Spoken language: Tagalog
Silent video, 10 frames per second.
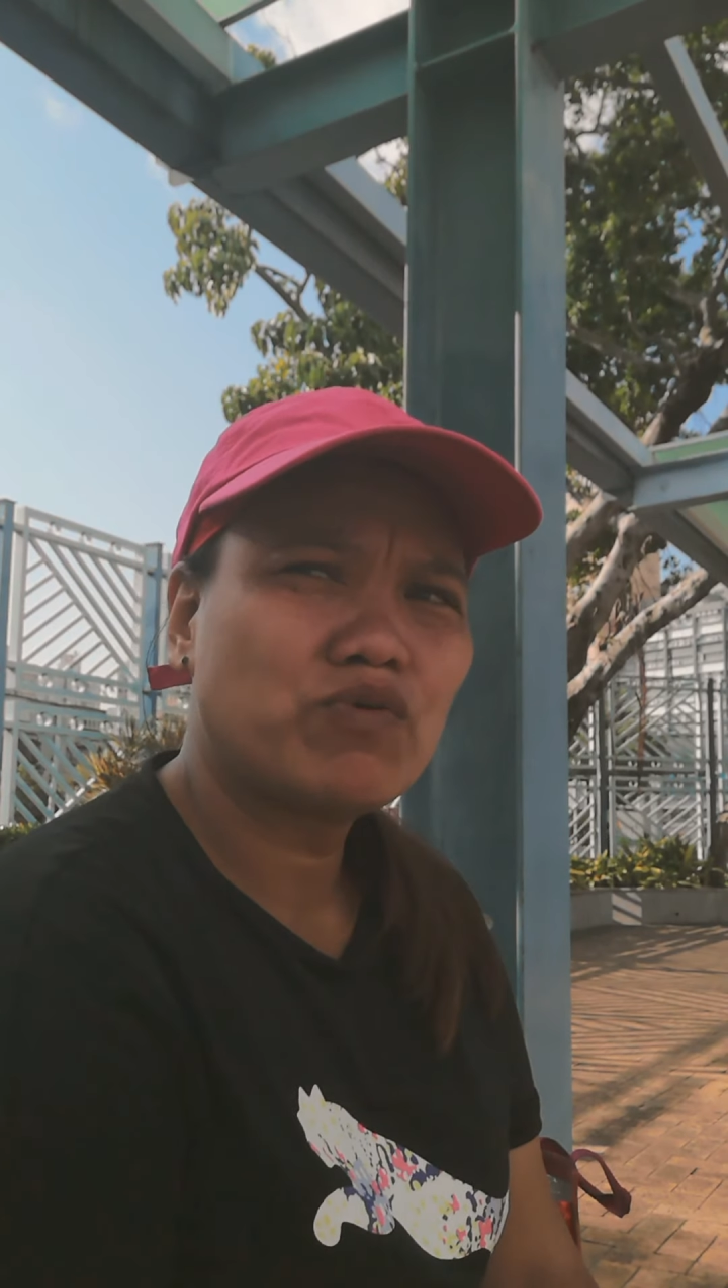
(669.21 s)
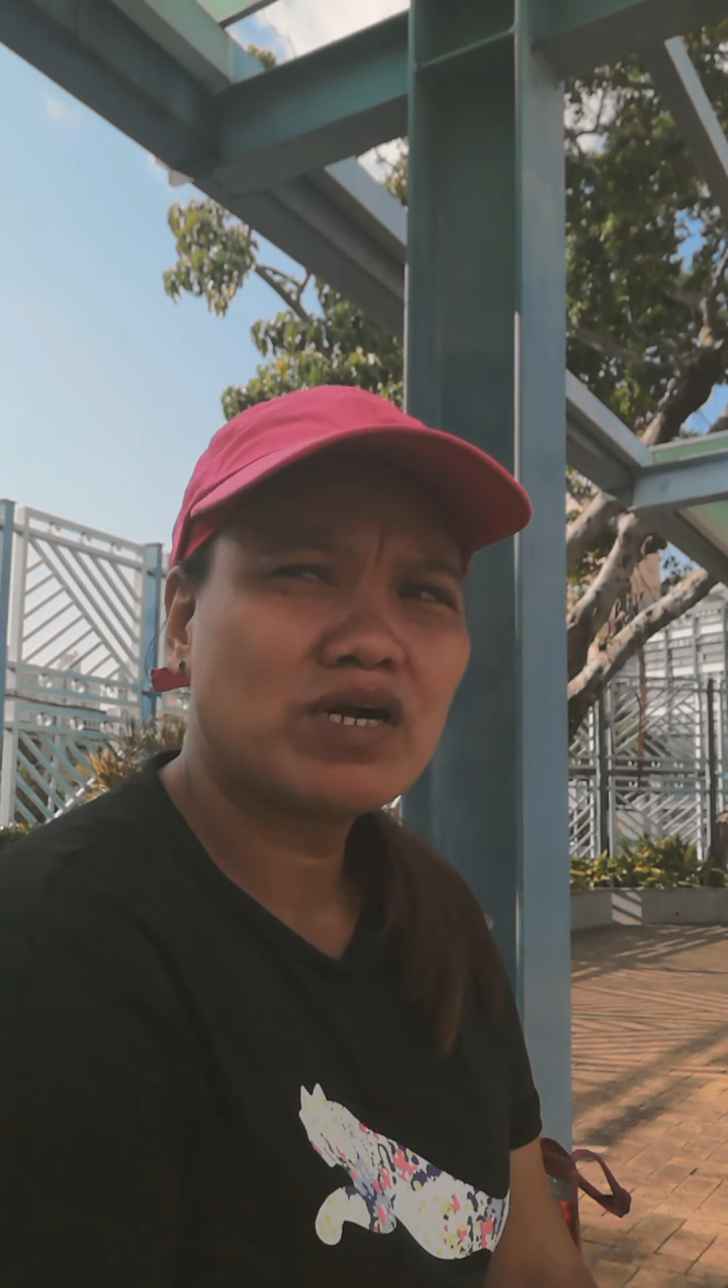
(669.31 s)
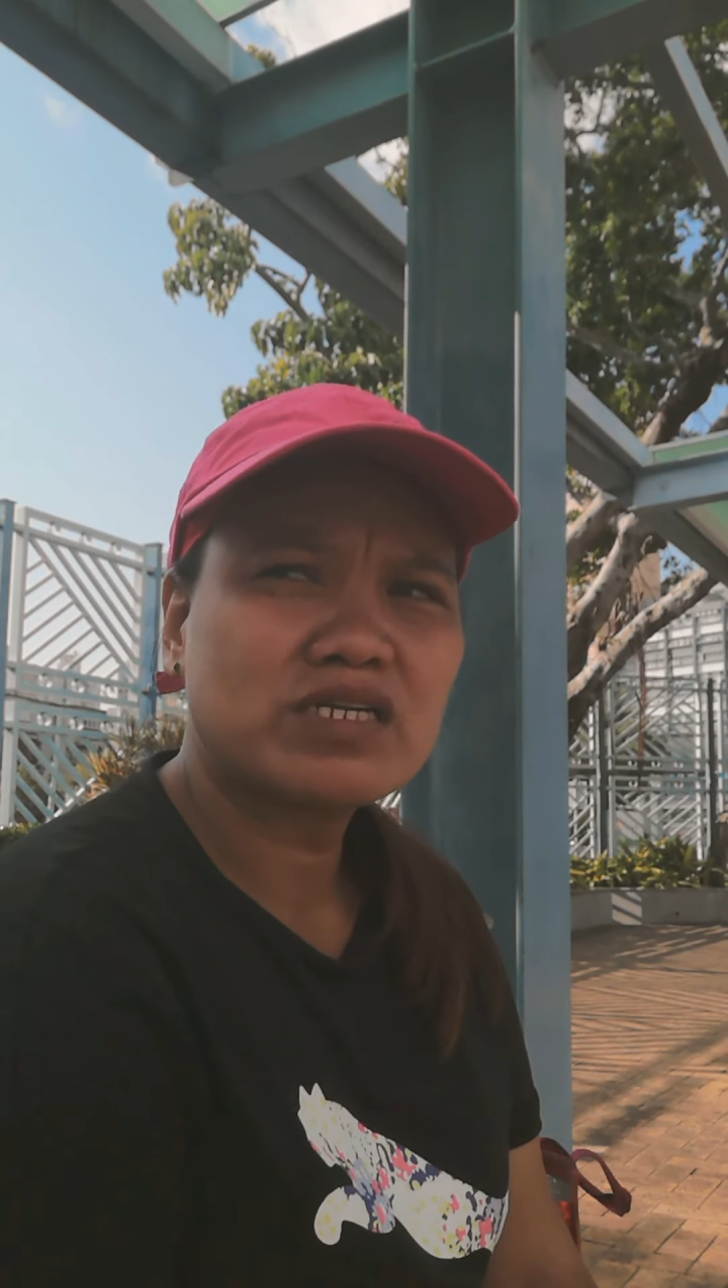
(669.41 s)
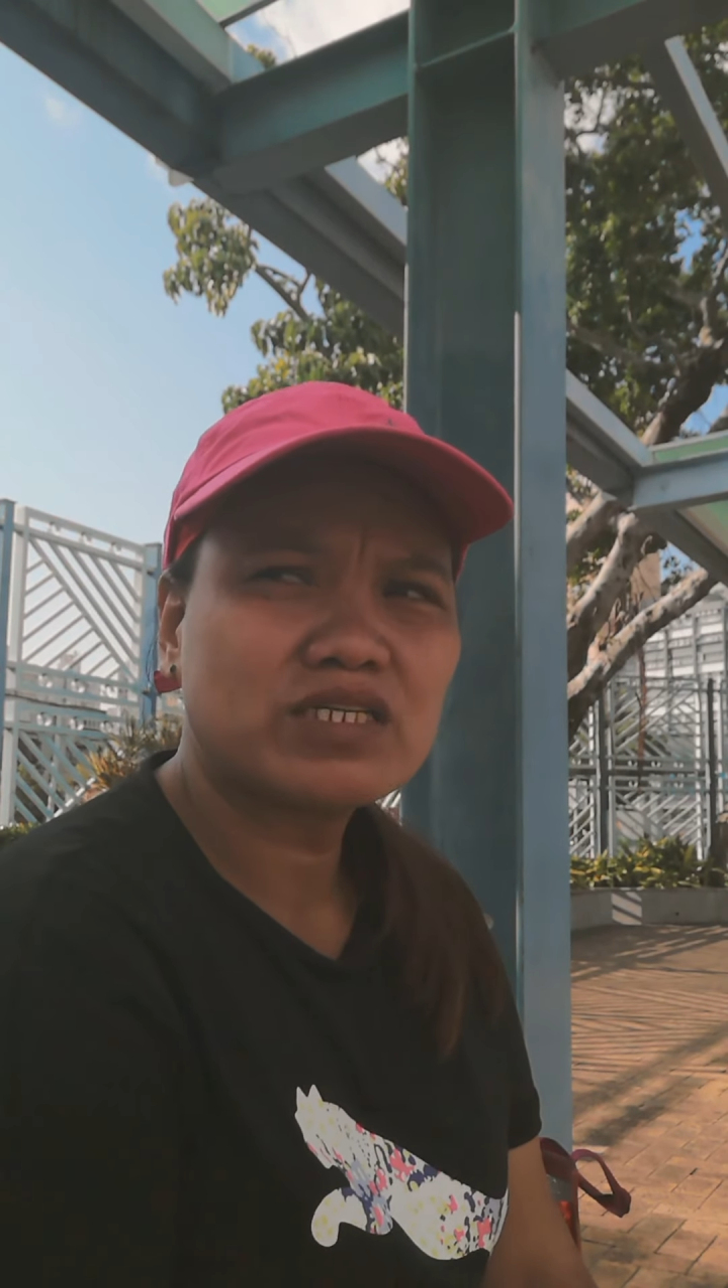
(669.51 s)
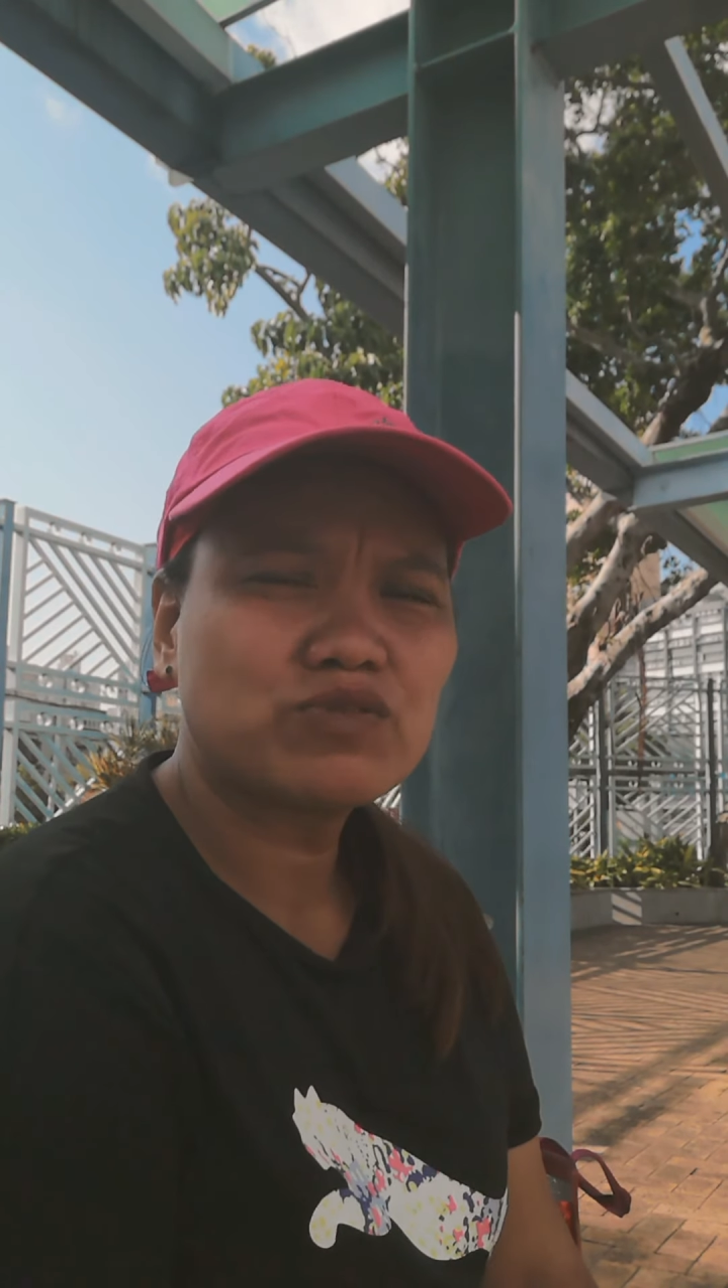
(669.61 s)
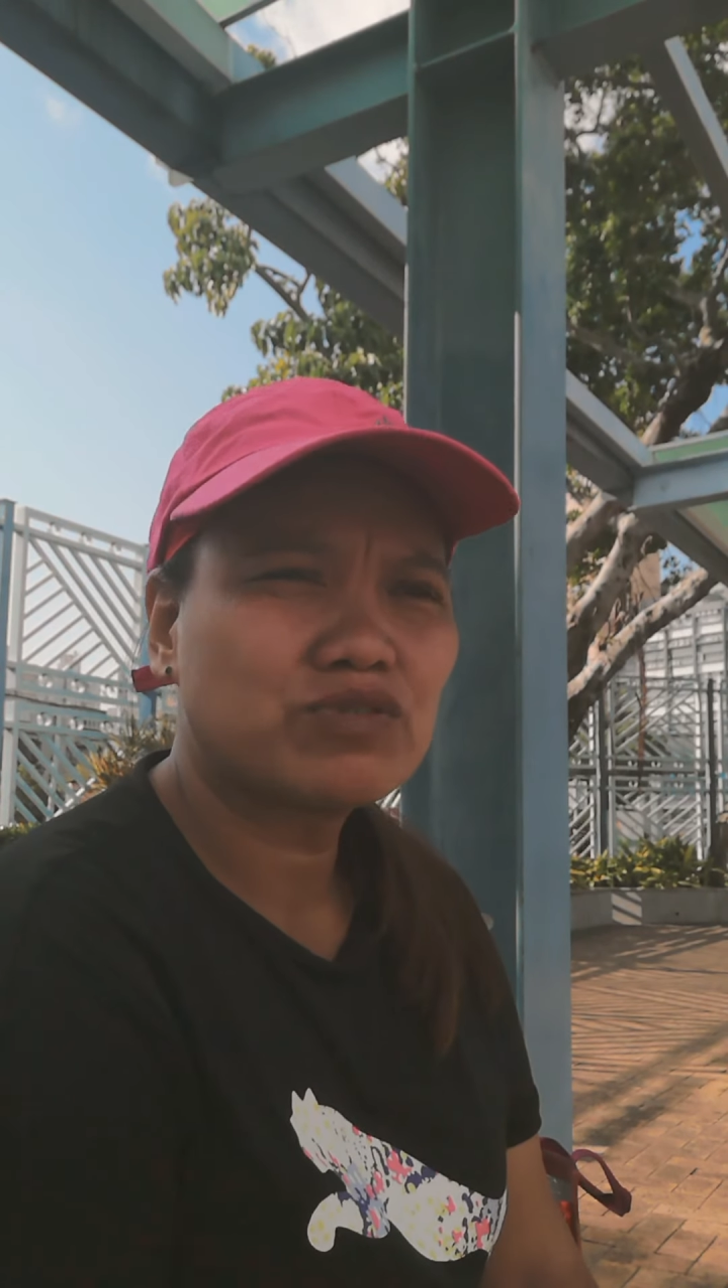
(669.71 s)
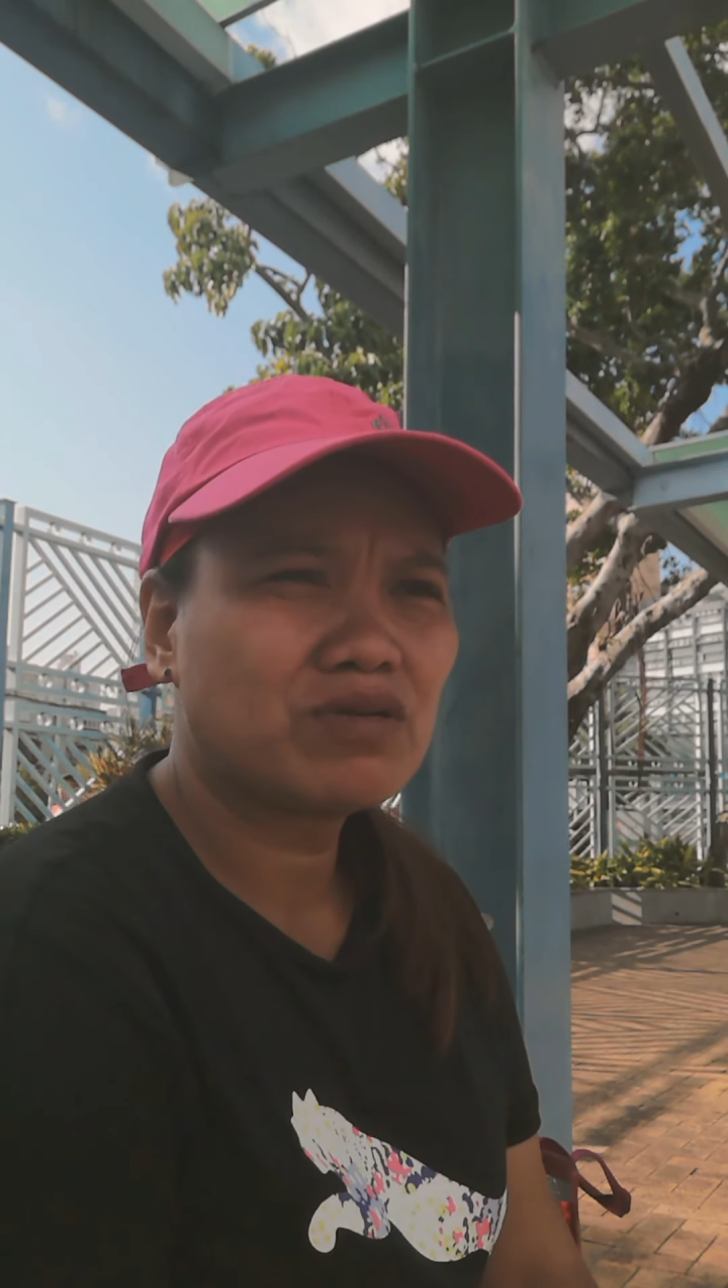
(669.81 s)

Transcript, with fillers: kulang dito,